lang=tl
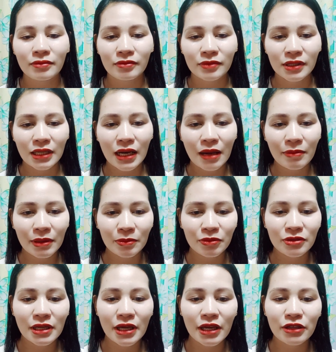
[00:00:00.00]
Salamat po
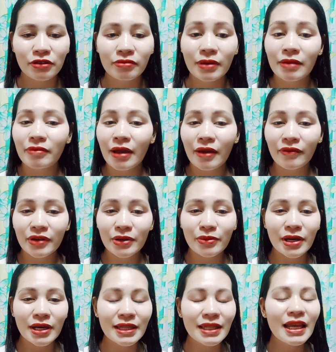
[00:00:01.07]
sa inyo. Bye-bye
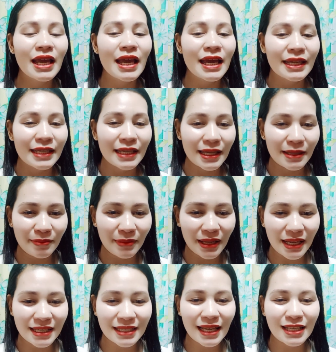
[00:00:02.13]
everyone. God
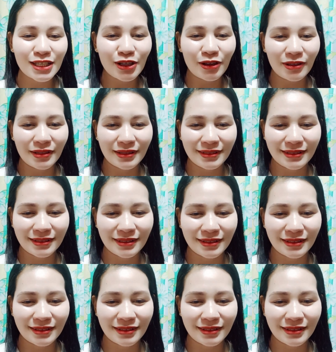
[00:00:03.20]
bless us all.